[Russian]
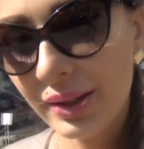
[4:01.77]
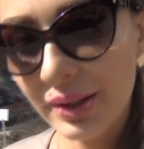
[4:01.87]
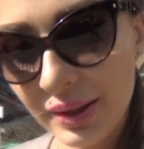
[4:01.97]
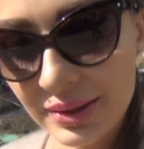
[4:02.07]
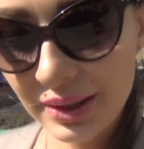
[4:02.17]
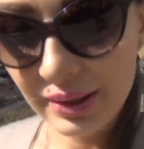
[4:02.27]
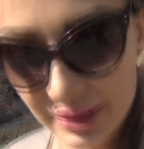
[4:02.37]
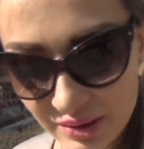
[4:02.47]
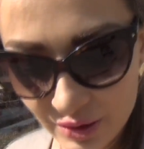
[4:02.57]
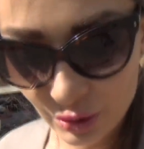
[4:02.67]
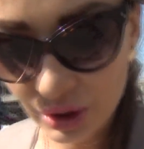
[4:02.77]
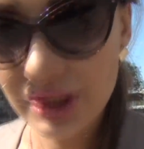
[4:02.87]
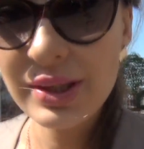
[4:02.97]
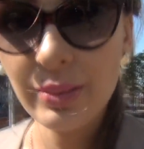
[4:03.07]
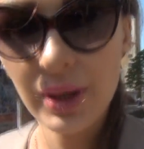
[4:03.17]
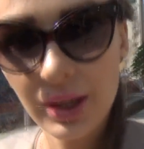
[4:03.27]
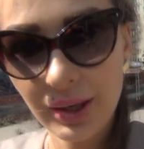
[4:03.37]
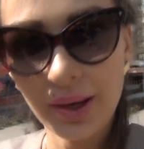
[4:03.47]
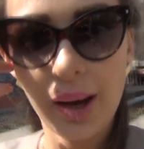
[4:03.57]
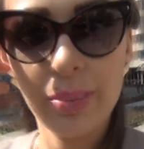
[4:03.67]
и заказывать уже из
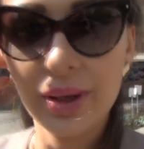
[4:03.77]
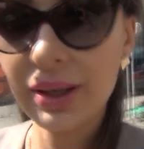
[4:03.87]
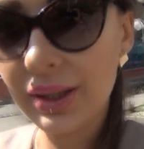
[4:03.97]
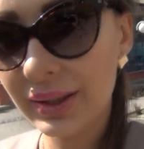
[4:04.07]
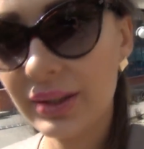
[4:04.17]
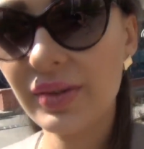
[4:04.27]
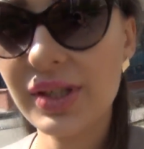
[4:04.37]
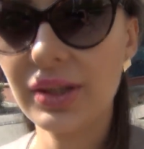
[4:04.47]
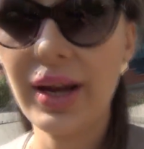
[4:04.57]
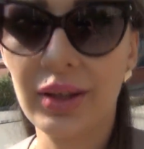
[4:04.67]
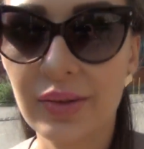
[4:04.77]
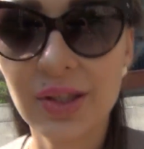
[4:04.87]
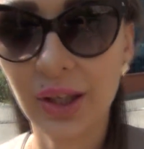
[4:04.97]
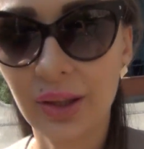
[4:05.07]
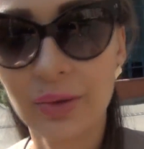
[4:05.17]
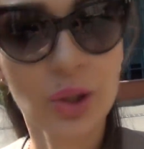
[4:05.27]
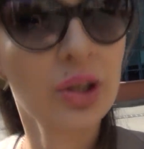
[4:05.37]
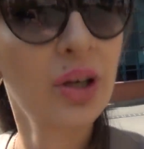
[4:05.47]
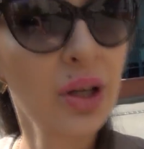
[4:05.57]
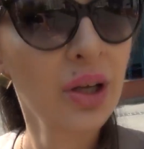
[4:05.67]
Америки капы инвизилайновские.
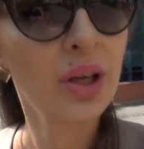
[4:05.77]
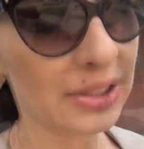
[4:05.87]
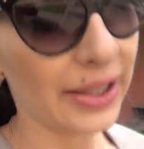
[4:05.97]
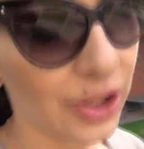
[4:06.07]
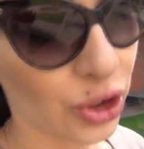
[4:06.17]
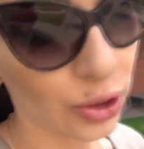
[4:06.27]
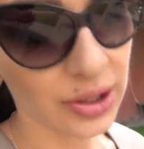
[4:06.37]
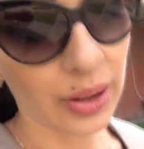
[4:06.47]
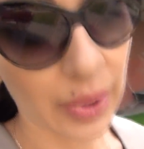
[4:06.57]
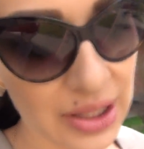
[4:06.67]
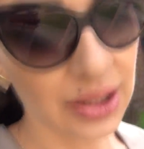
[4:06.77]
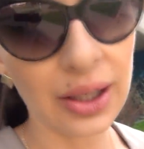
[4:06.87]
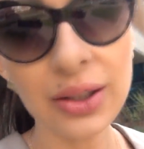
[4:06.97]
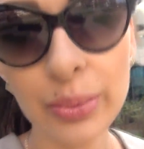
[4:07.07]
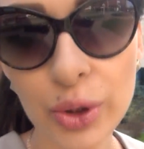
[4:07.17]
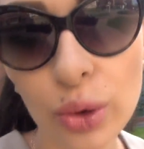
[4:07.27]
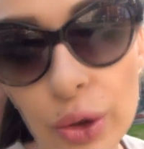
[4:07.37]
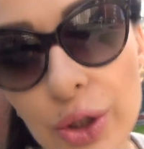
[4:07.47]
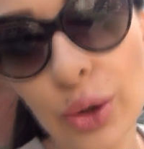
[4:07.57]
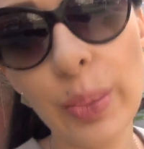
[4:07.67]
Вот. Знаете, что самое странное? Мне
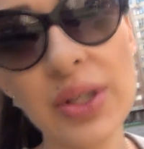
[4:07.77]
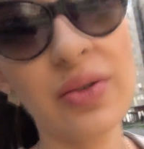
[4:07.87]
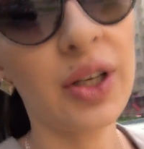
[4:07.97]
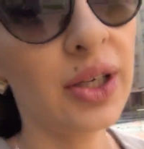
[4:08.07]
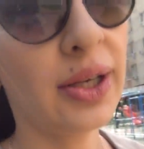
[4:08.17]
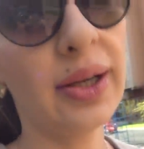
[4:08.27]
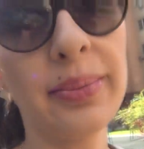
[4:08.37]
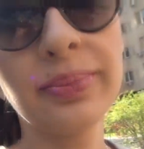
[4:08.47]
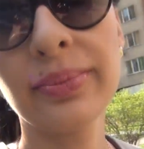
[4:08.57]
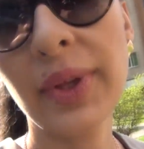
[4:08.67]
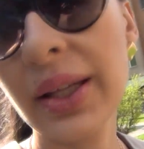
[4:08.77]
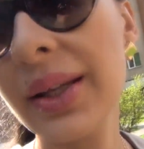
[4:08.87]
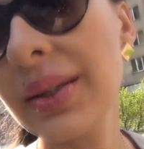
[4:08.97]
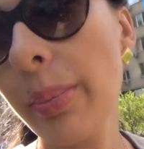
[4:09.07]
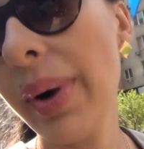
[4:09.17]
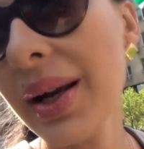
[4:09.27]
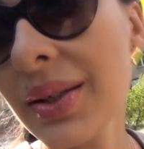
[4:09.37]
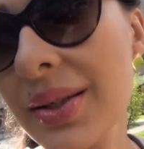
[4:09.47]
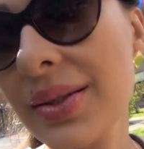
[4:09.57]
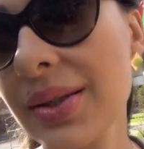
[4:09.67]
только что позвонили какие-то
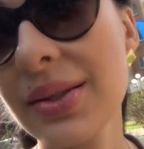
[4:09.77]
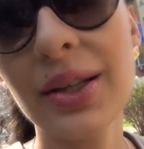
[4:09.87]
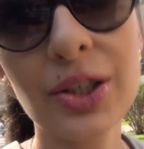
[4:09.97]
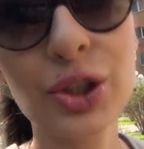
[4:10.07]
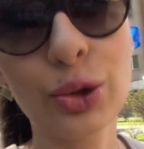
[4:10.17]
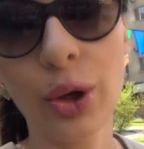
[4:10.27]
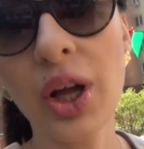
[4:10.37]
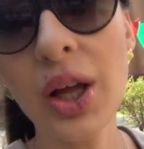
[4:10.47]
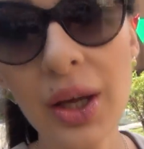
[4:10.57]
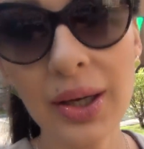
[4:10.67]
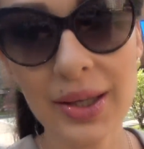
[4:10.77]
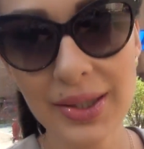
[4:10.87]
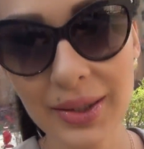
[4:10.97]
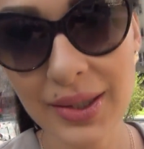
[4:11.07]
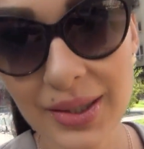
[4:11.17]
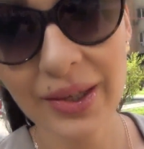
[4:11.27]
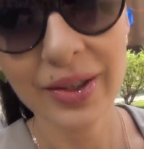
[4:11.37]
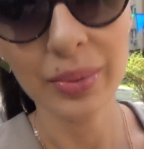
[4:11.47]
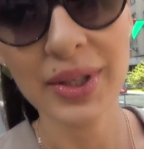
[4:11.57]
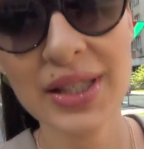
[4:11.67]
парни и сказали, что хотят доставить мне